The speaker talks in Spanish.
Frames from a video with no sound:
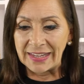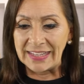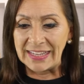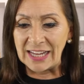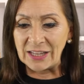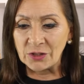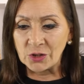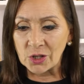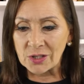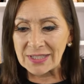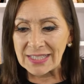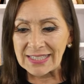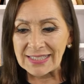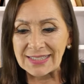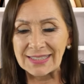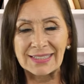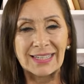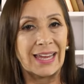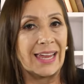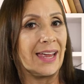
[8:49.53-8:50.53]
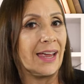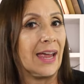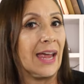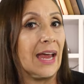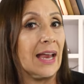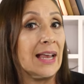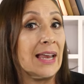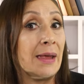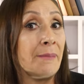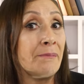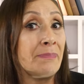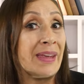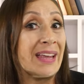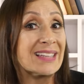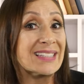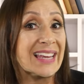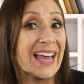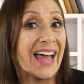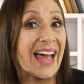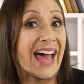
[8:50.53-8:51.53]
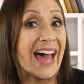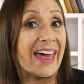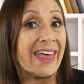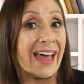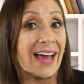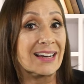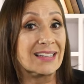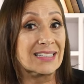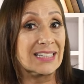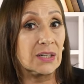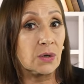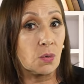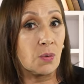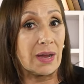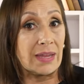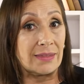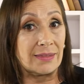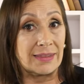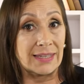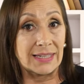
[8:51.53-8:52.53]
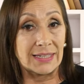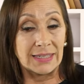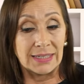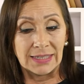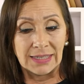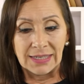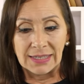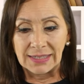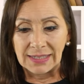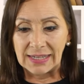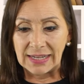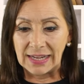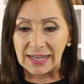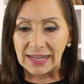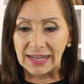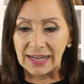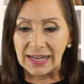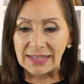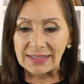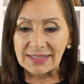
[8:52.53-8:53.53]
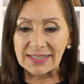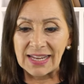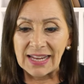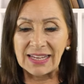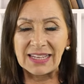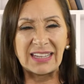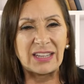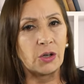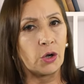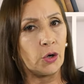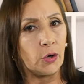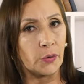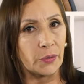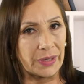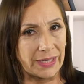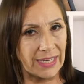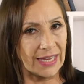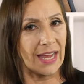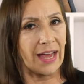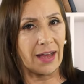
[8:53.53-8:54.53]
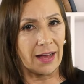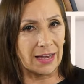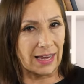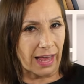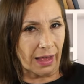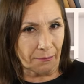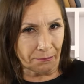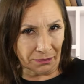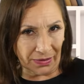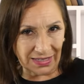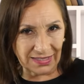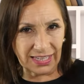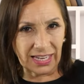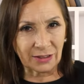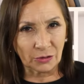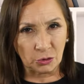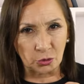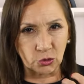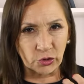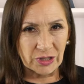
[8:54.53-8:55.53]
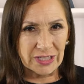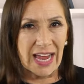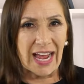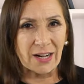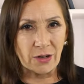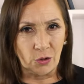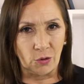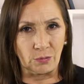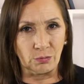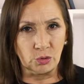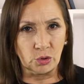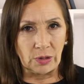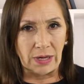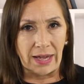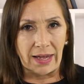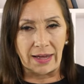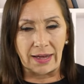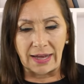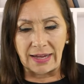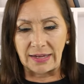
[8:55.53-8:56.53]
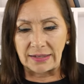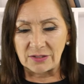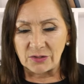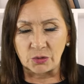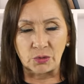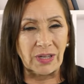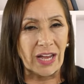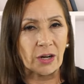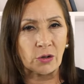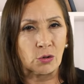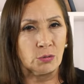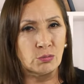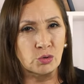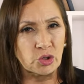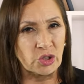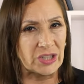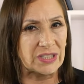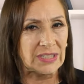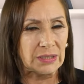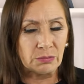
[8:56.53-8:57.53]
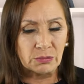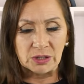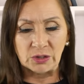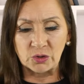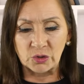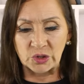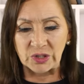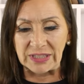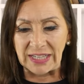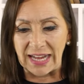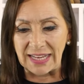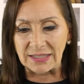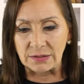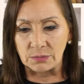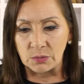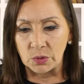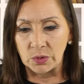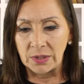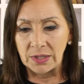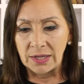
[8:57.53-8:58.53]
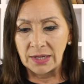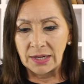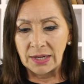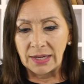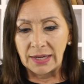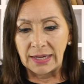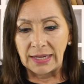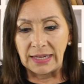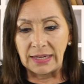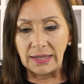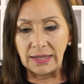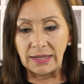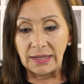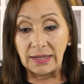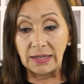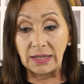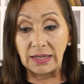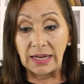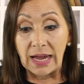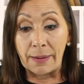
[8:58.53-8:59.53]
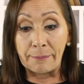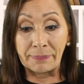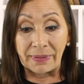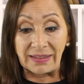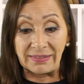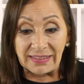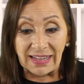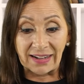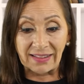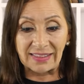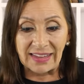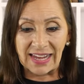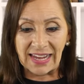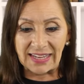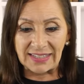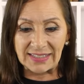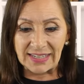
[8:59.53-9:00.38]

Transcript: Y entonces él empieza a darse cuenta que esa ideología la empieza a entusiar, a, estudiar con muchísimo entusiasmo y, y aprender de